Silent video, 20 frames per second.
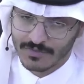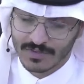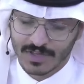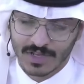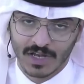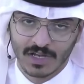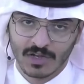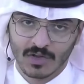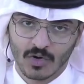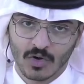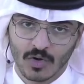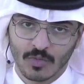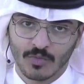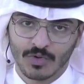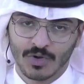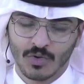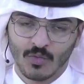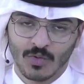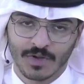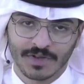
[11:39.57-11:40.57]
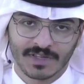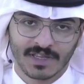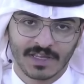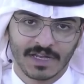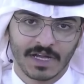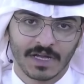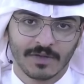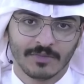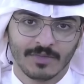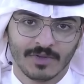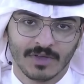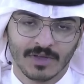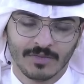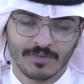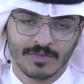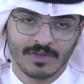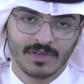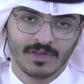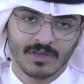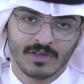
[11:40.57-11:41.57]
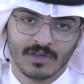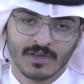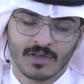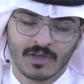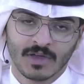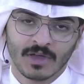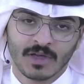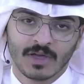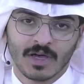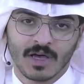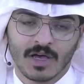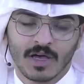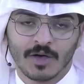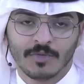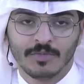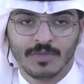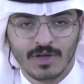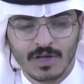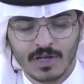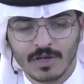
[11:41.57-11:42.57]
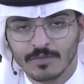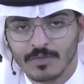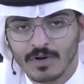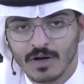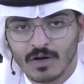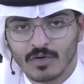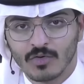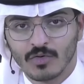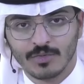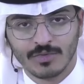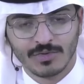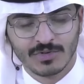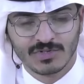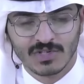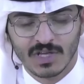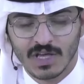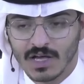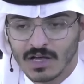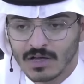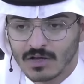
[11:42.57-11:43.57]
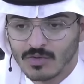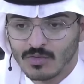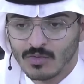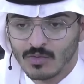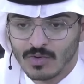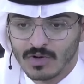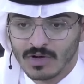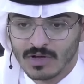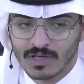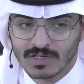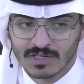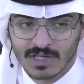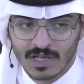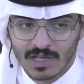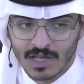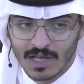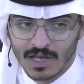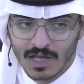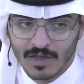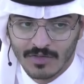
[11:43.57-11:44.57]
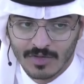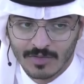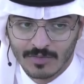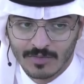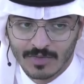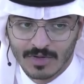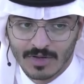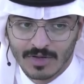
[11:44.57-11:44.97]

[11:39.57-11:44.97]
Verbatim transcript: اليوم ونورتنا ب آه، بعلمك وبنصحك واسال الله العظيم آه،